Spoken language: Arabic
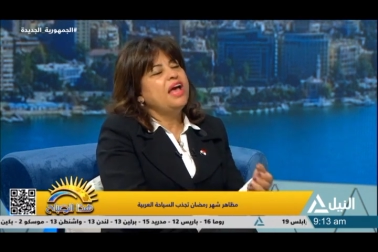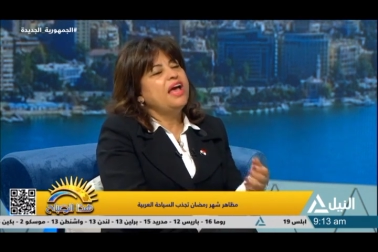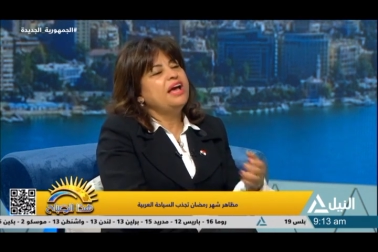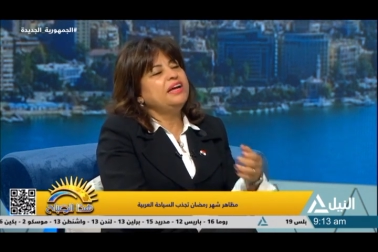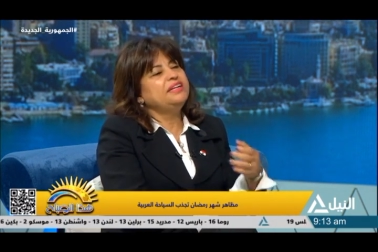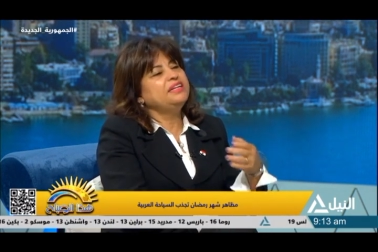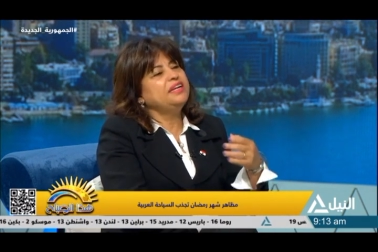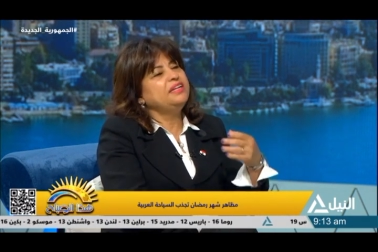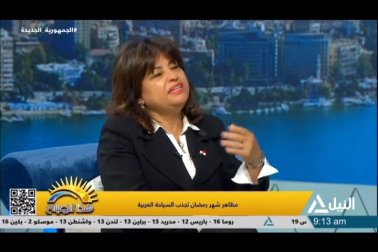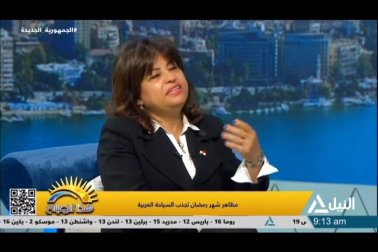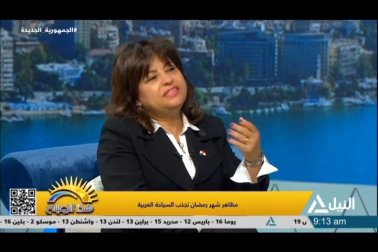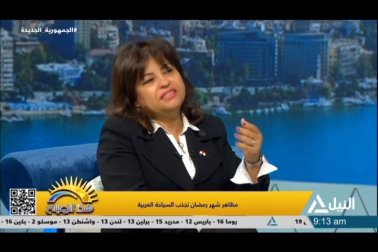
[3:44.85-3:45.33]

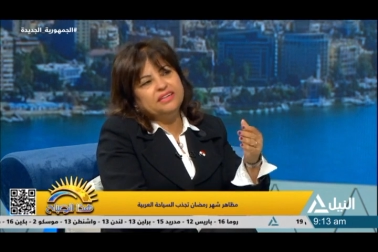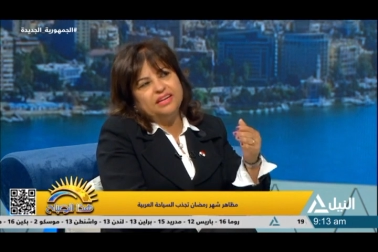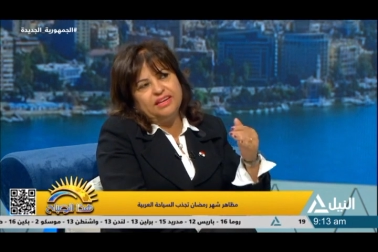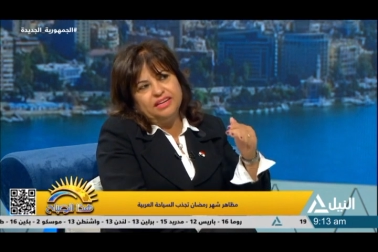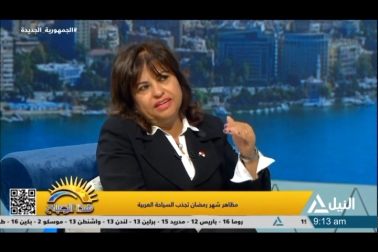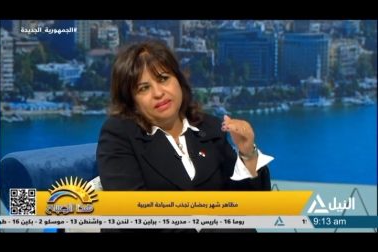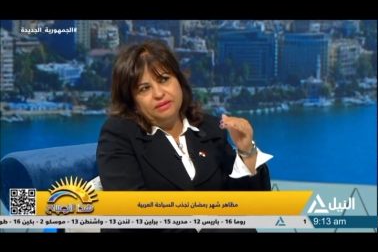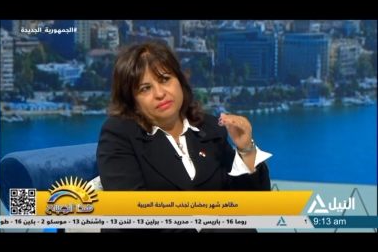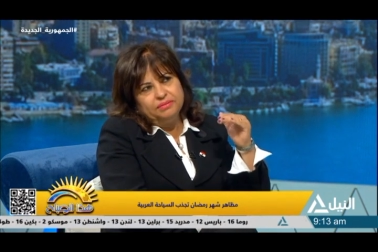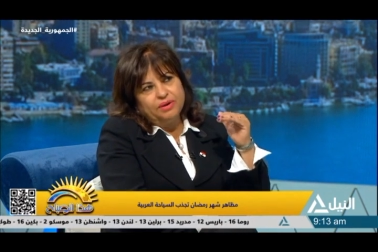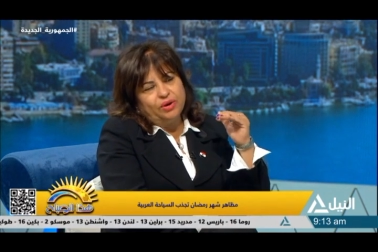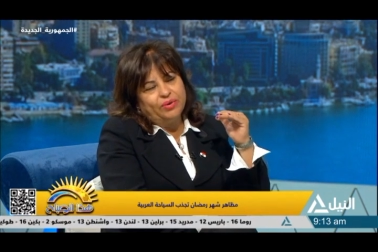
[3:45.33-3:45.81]
احنا
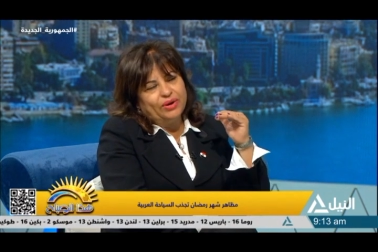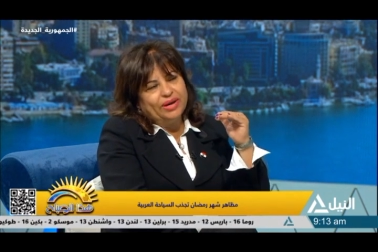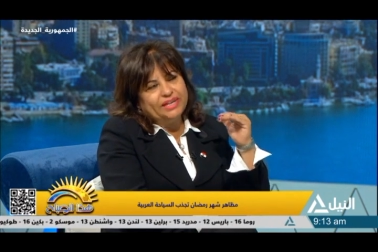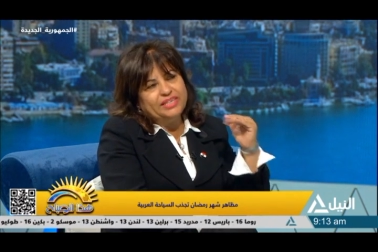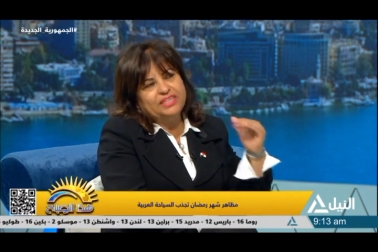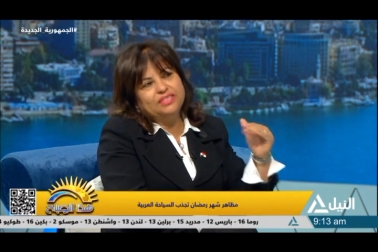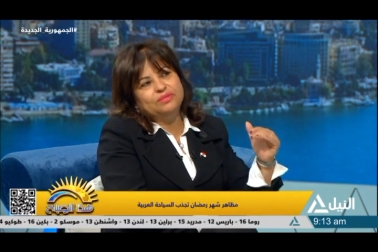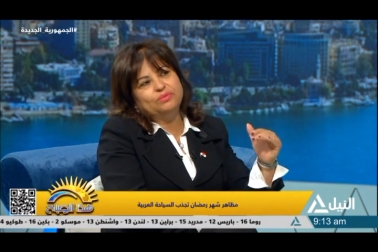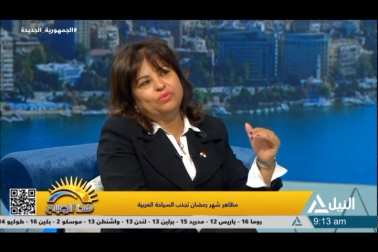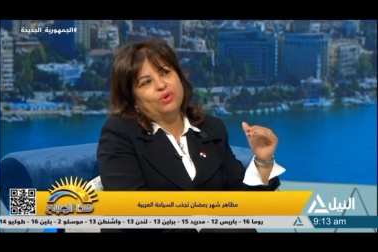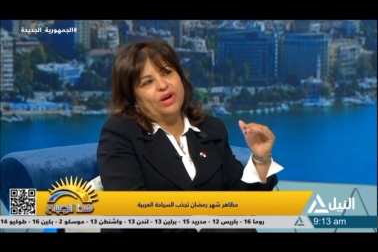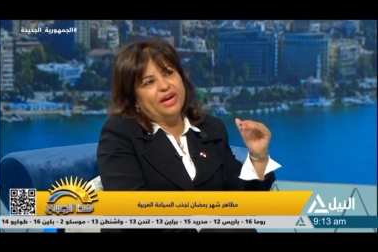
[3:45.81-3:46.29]
لينا
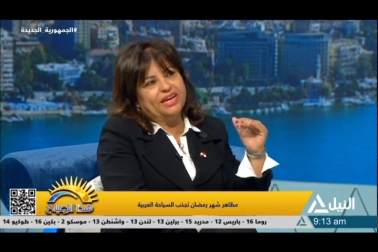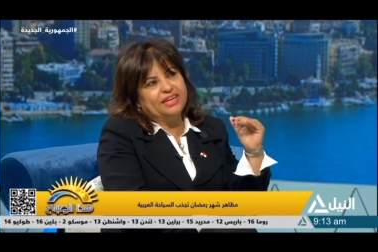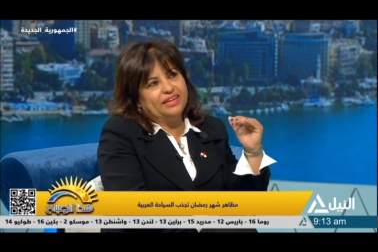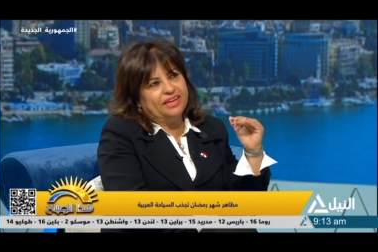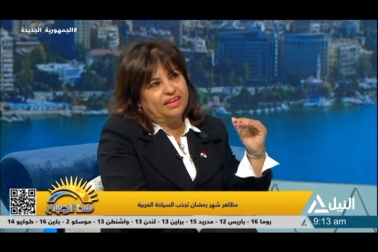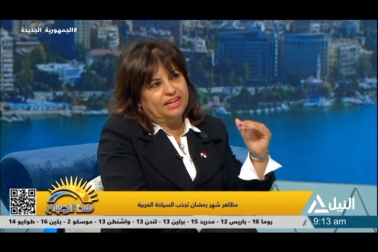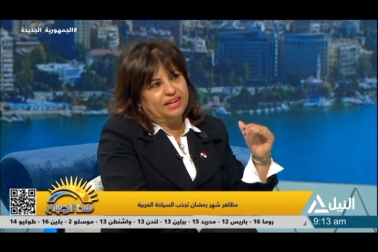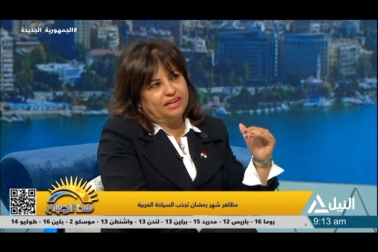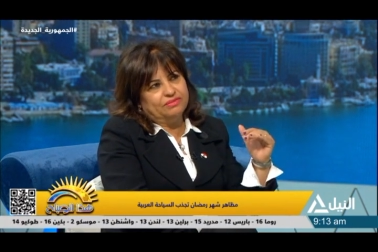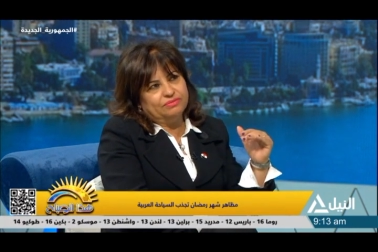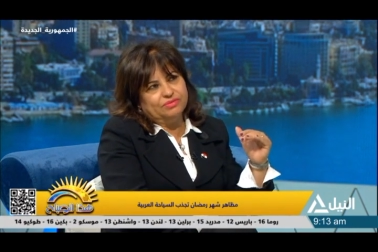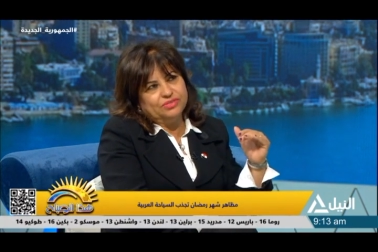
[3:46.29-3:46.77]
مواعيد
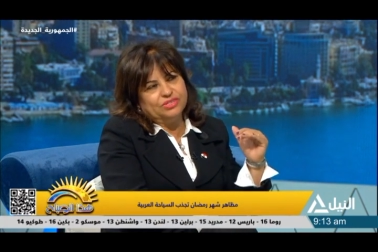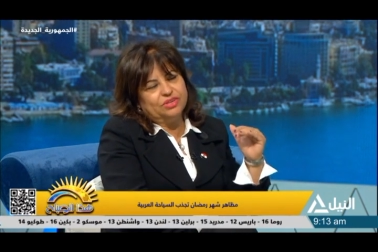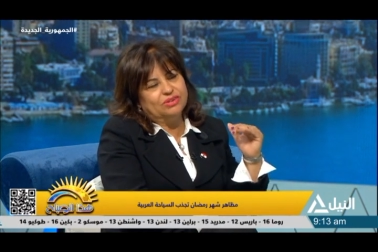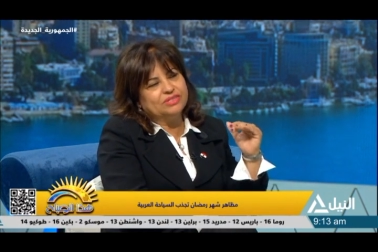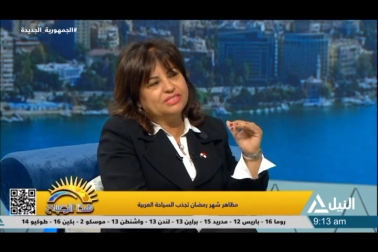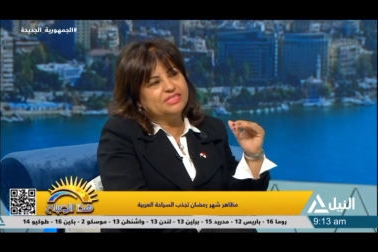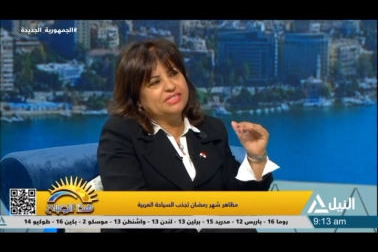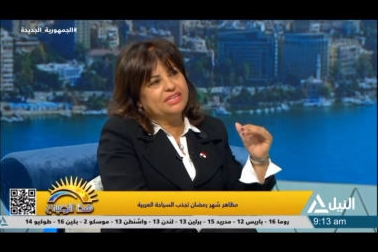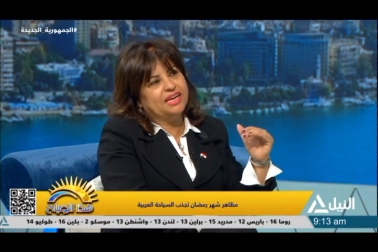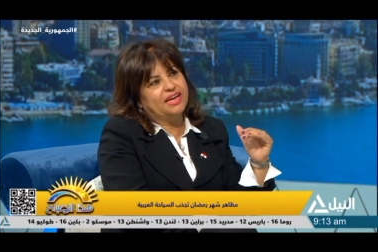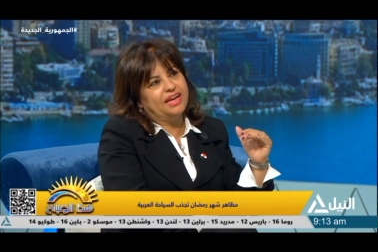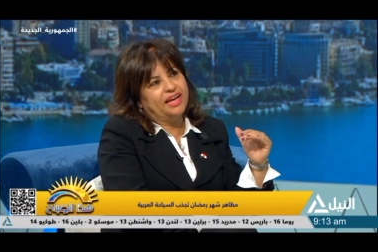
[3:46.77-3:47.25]
معينه في
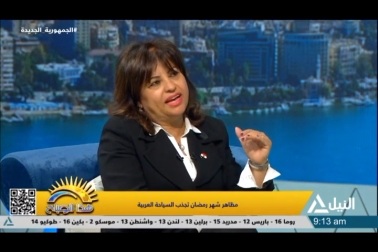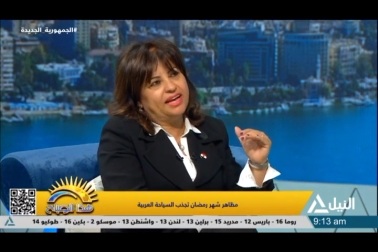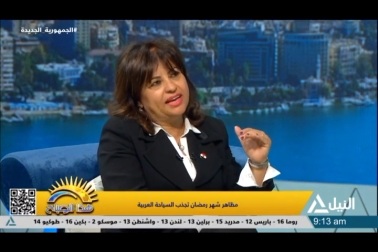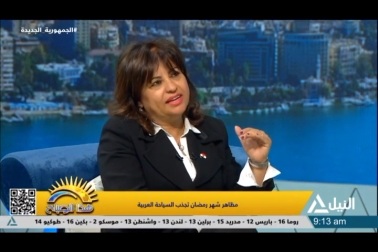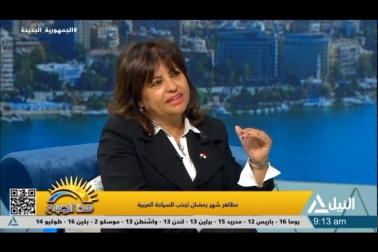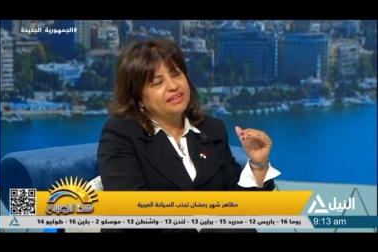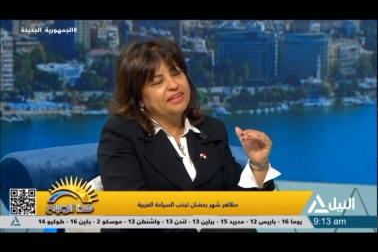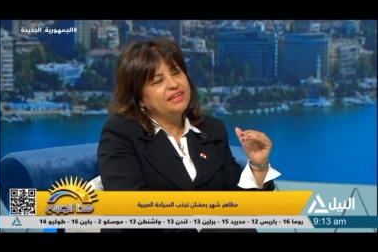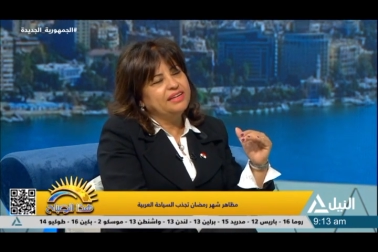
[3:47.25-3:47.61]
السياحه